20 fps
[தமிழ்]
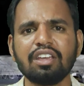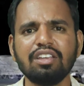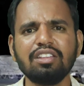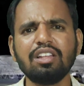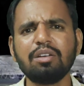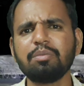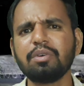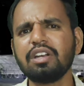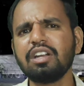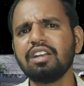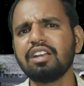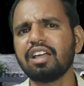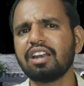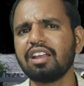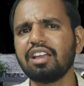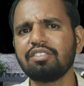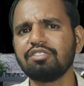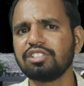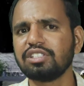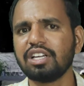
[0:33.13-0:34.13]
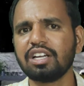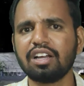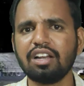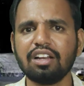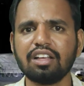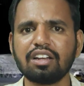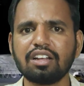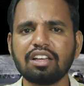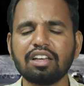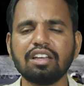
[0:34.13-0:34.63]
இந்த மாதிரி நிறையா
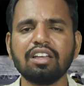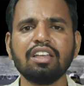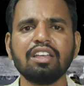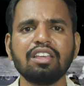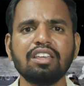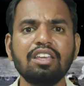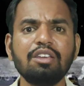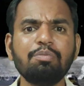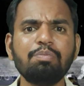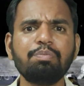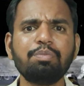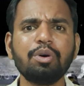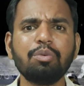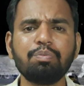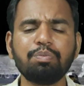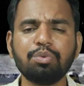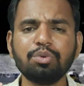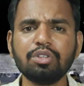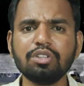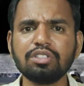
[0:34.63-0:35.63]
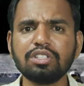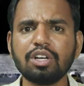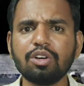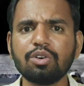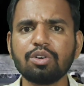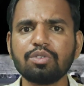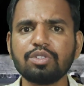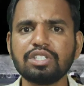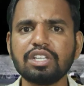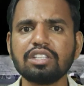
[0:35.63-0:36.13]
விஷயங்கள் இருக்குது இப்போ
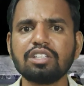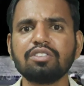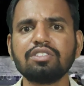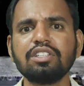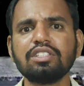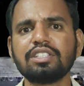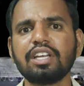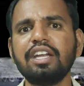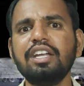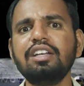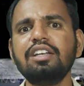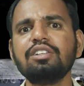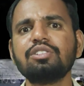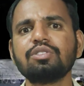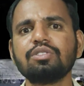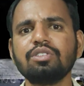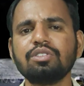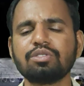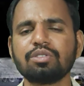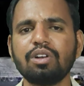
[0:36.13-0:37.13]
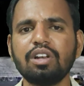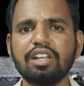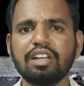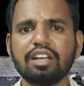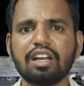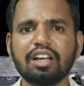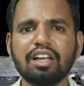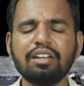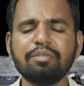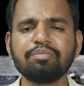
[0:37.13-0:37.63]
புதுசாக ஒரு விஷயத்தை வந்து சயின்டிஸ்ட் வந்து
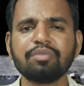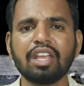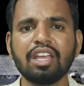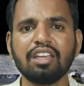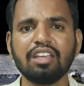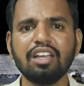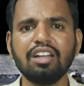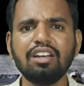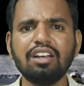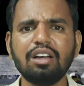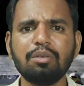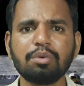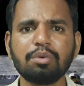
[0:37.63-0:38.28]
சொல்லியிருக்காங்க என்ன